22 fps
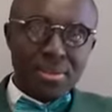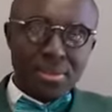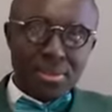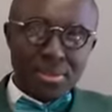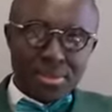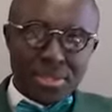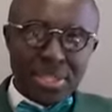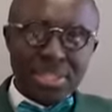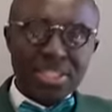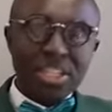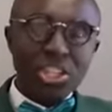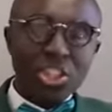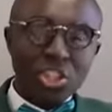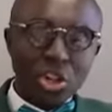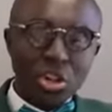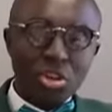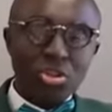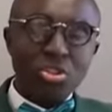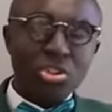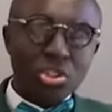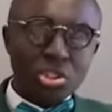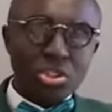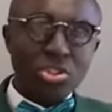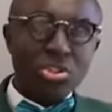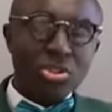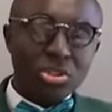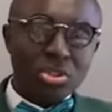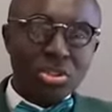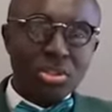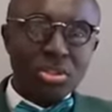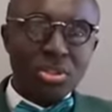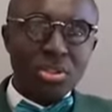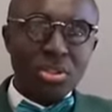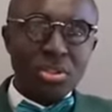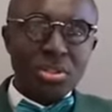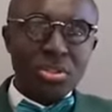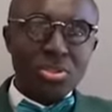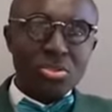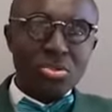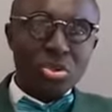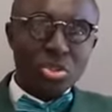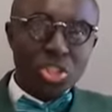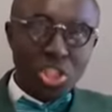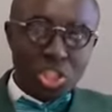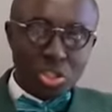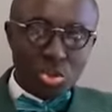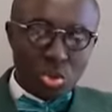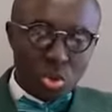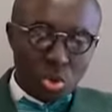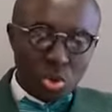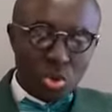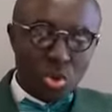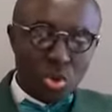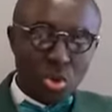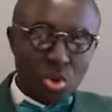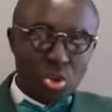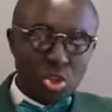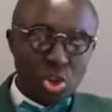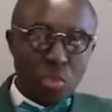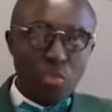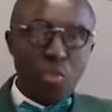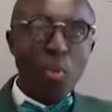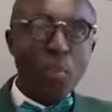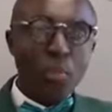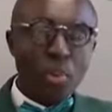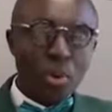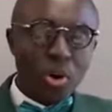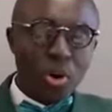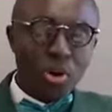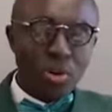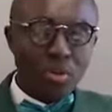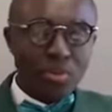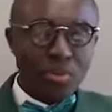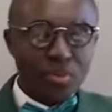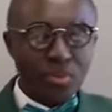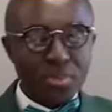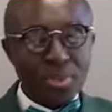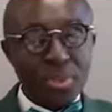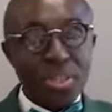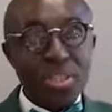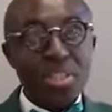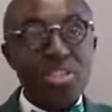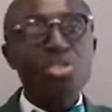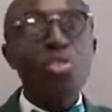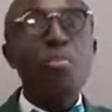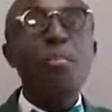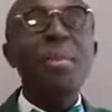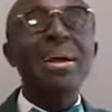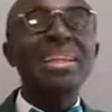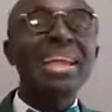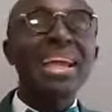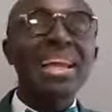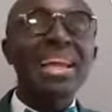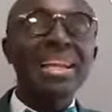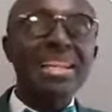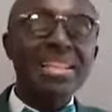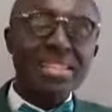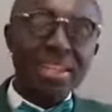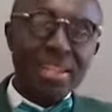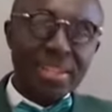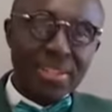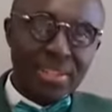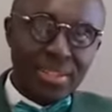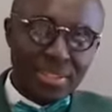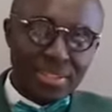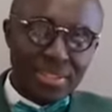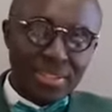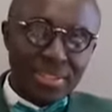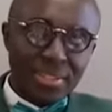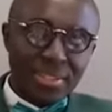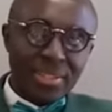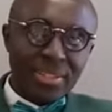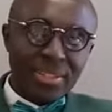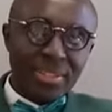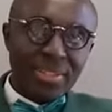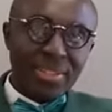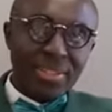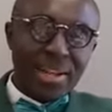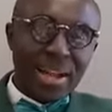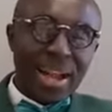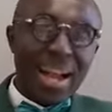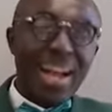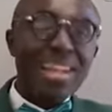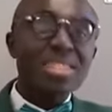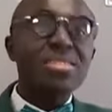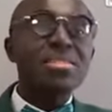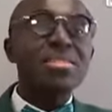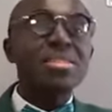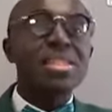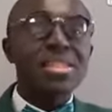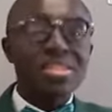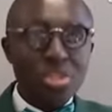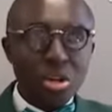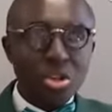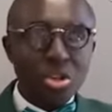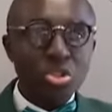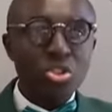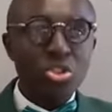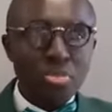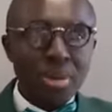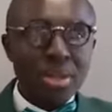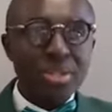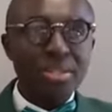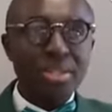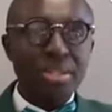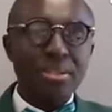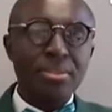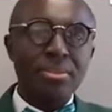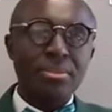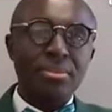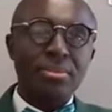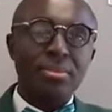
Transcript: cet échange, ce discours, ce propos se matérialisa à 6 heures du matin.